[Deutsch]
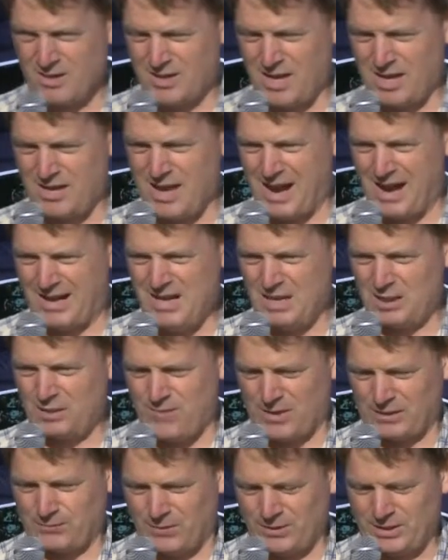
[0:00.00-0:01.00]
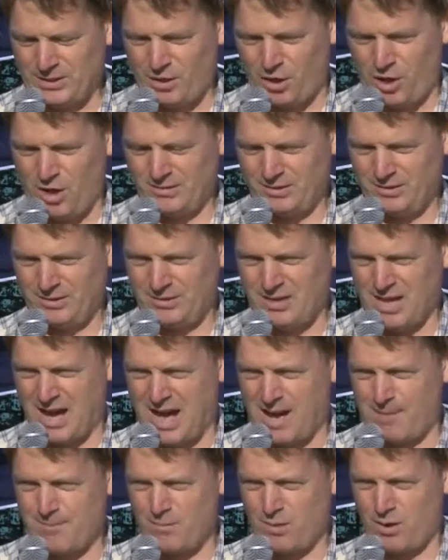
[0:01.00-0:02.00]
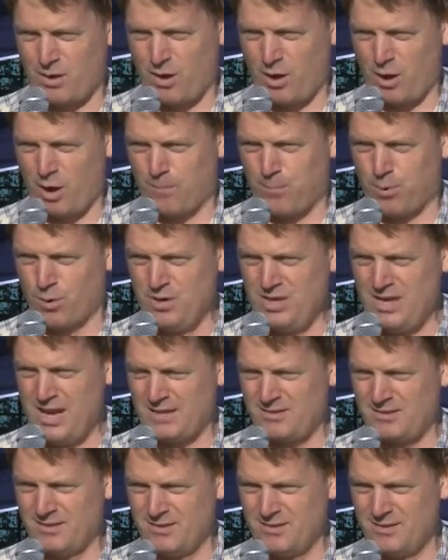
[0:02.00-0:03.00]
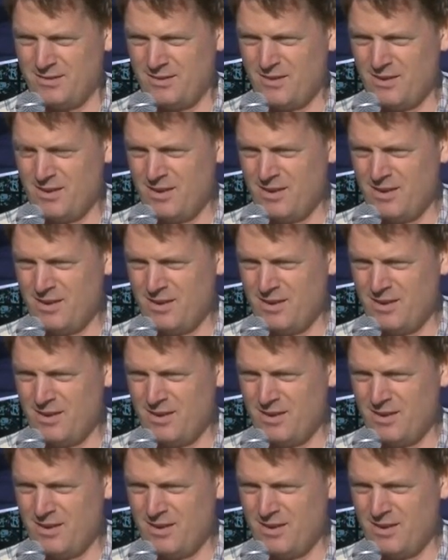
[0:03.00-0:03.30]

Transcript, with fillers: gegen alles, was von den Reusings kam, opponierten,